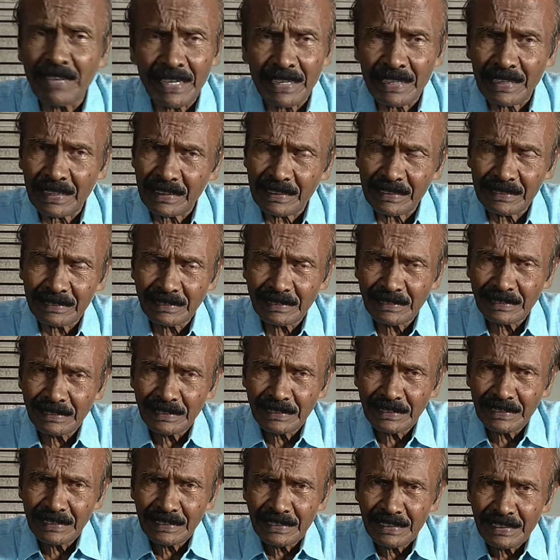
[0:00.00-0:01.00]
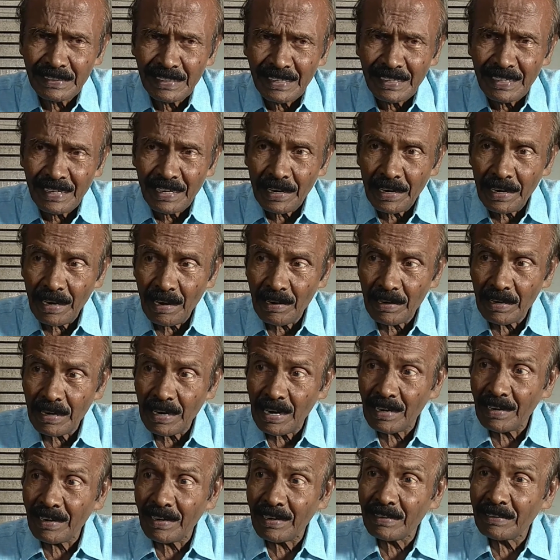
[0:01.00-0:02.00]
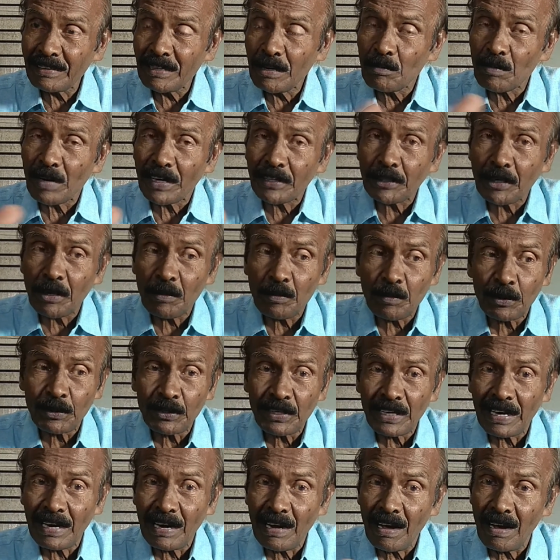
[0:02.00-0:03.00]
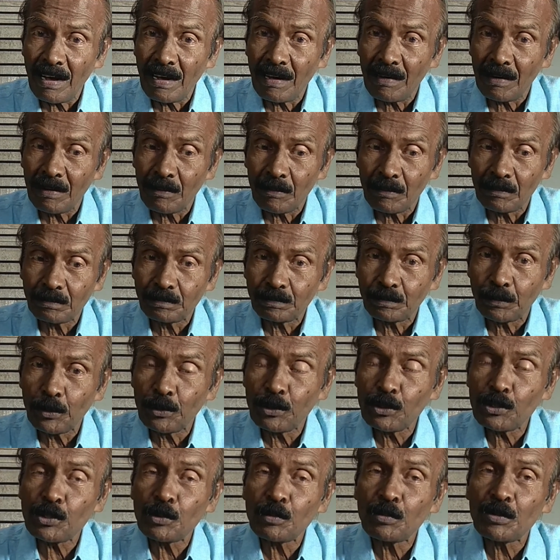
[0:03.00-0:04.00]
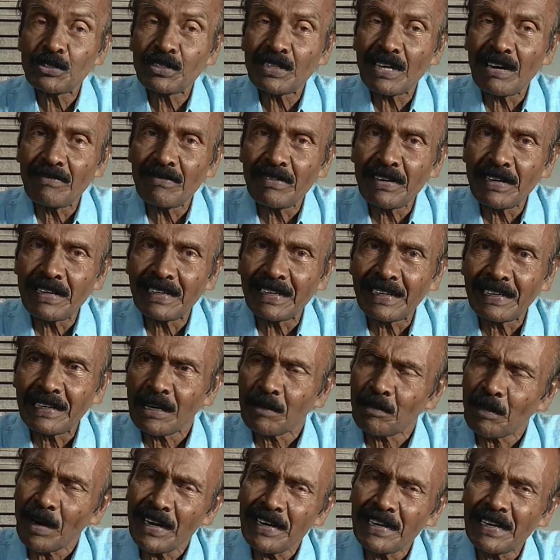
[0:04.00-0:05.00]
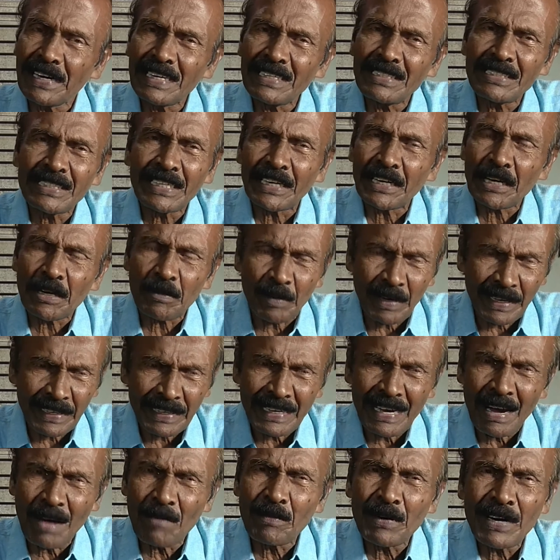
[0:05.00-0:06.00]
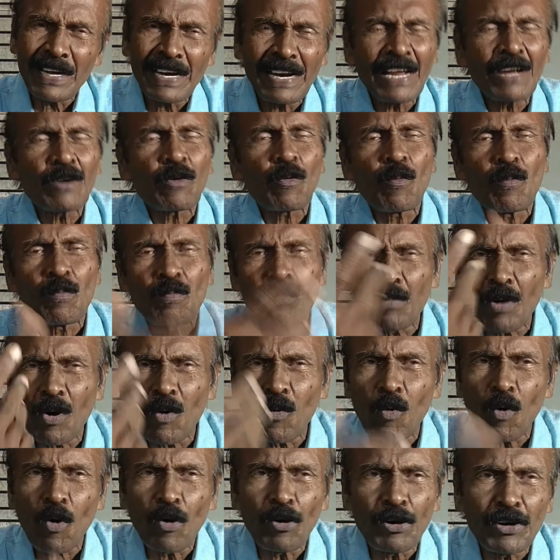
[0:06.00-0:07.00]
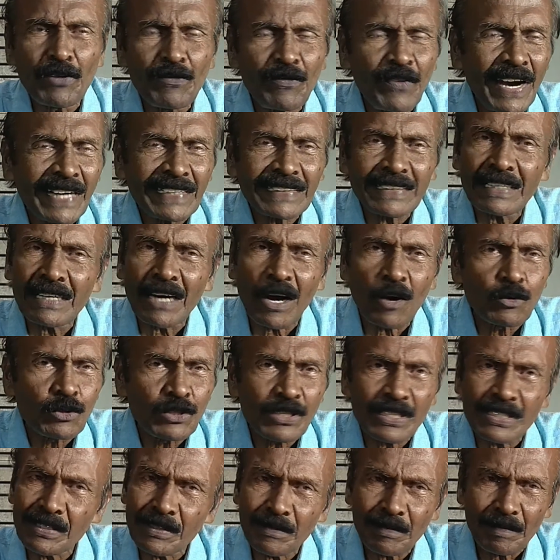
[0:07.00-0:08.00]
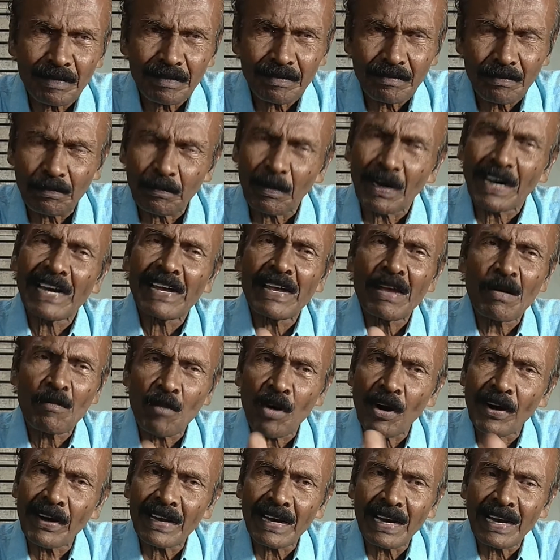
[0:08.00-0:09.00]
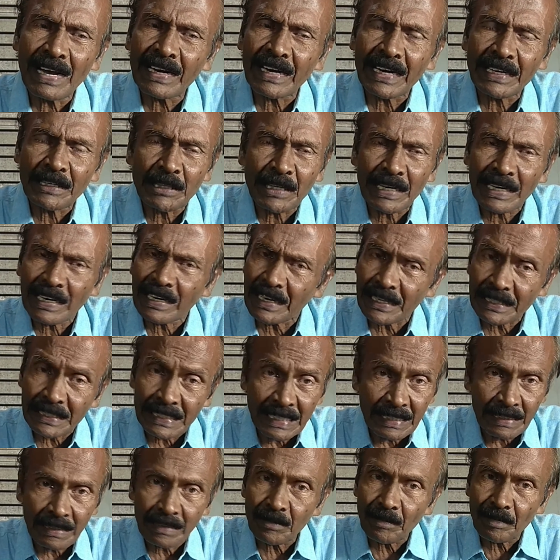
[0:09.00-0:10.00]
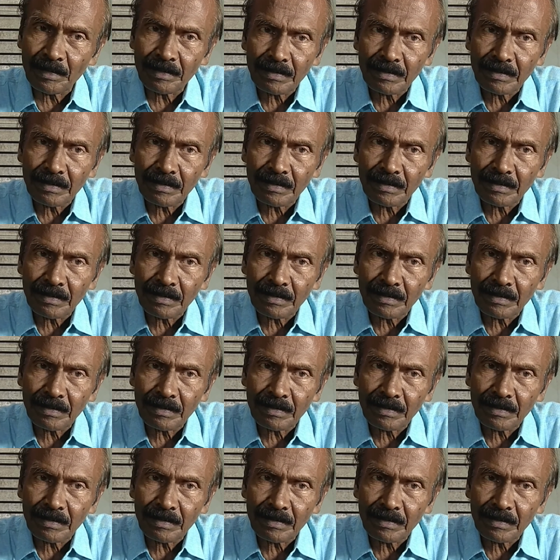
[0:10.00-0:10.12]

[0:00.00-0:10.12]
வீடுகள் ஏன்னா நகரத்தின் மற்ற பகுதியெல்லாம் புதுசு புதுசாக வீடு கட்டியிருப்பான் இடித்து கட்டியிருப்பான் இங்கே அப்படி இல்லை ரொம்ப ஓல்டு ஃபேஷன் ஹவுசஸ் பழைய மாடலில் கட்டுற கட்டினது